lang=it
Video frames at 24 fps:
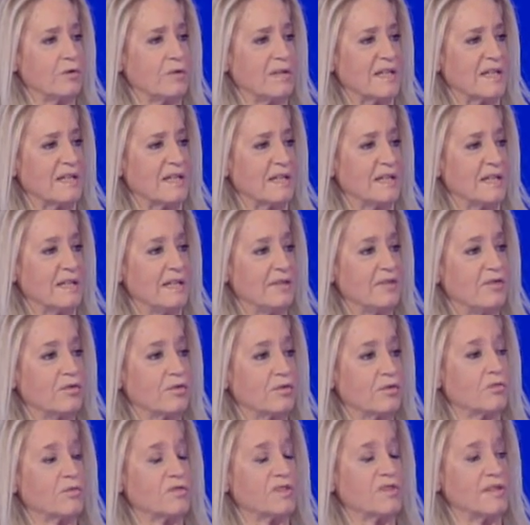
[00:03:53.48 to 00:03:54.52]
natalizio certo.
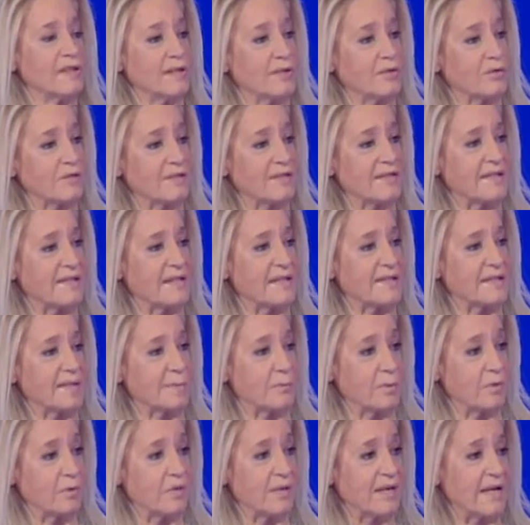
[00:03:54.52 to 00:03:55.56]
non siano state
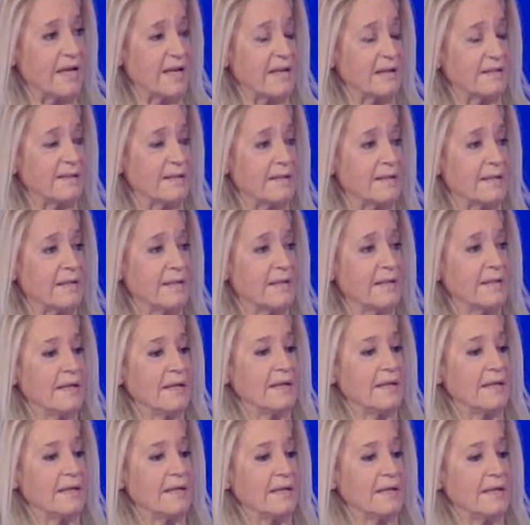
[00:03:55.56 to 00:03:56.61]
bloccate,
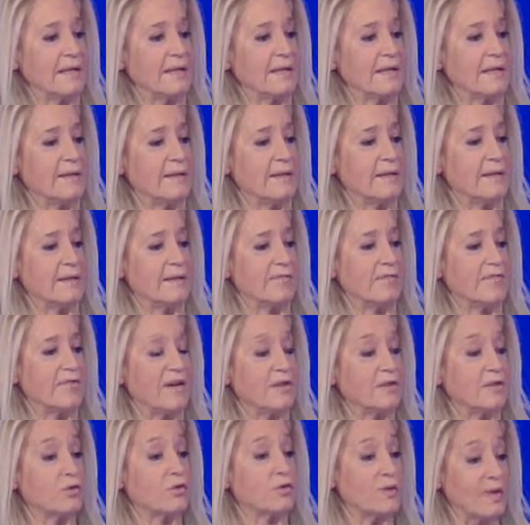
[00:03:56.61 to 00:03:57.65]
eh, il
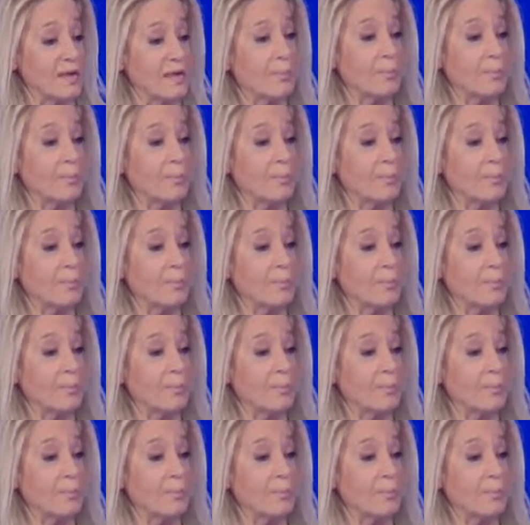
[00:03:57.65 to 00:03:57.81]
fatto che